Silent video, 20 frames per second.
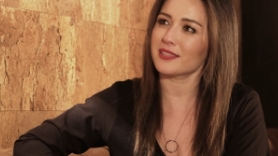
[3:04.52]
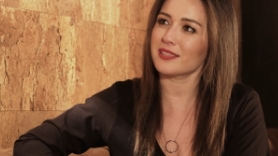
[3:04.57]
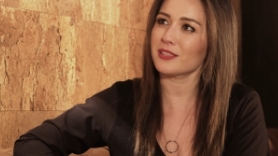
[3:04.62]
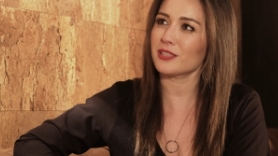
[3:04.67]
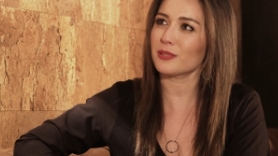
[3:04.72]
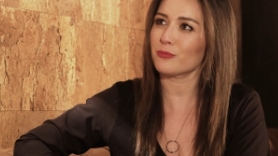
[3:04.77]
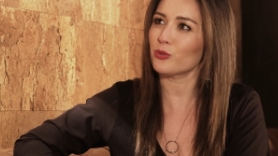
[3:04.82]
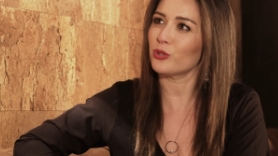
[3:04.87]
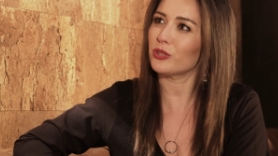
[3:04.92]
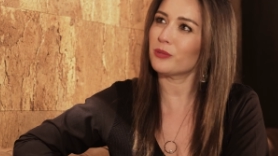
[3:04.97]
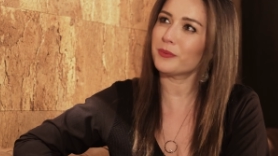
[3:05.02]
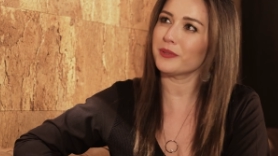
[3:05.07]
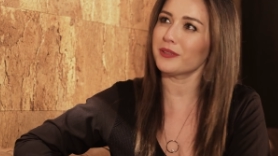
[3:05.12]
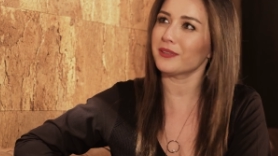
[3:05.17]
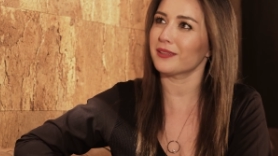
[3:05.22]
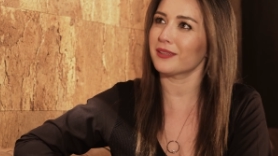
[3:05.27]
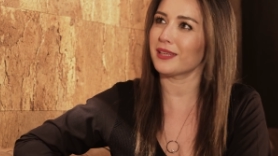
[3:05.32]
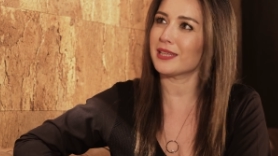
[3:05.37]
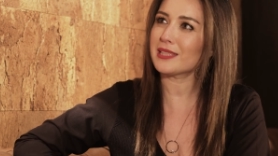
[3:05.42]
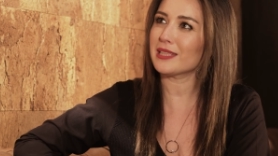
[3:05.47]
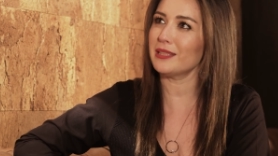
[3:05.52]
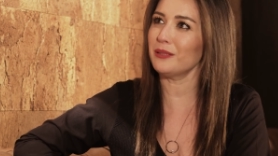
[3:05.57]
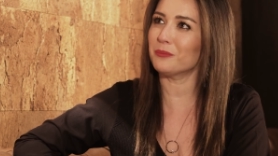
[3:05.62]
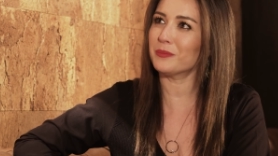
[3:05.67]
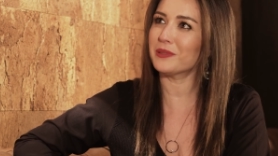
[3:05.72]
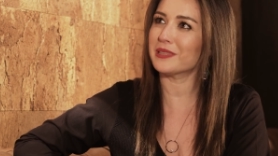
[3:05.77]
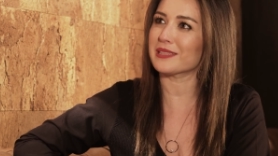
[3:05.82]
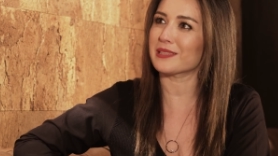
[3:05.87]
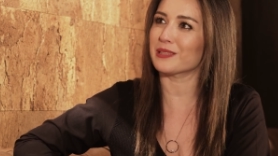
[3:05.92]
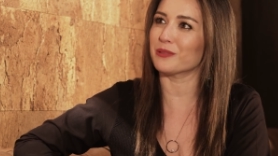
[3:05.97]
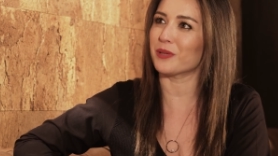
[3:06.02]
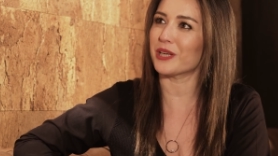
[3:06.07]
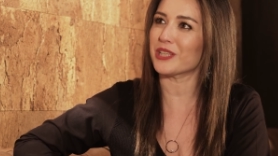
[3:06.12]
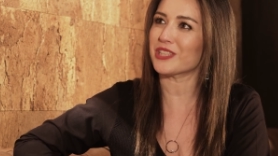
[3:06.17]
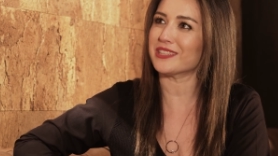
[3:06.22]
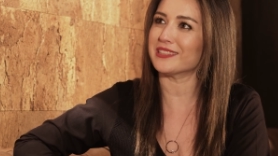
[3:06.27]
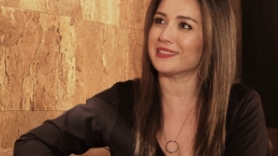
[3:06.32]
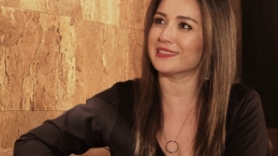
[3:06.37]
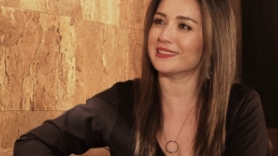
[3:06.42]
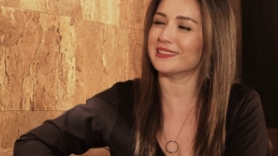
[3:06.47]
kısaca böyle bir geçelim mi nasıl
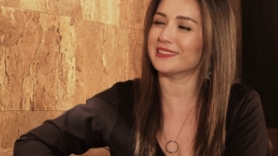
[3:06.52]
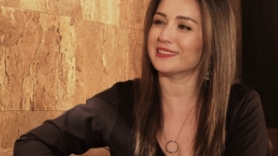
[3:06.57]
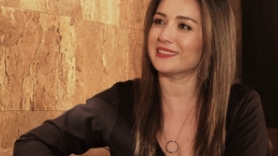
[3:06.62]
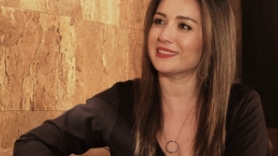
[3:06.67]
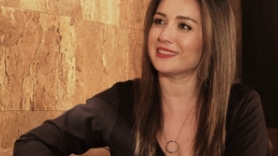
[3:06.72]
başladın?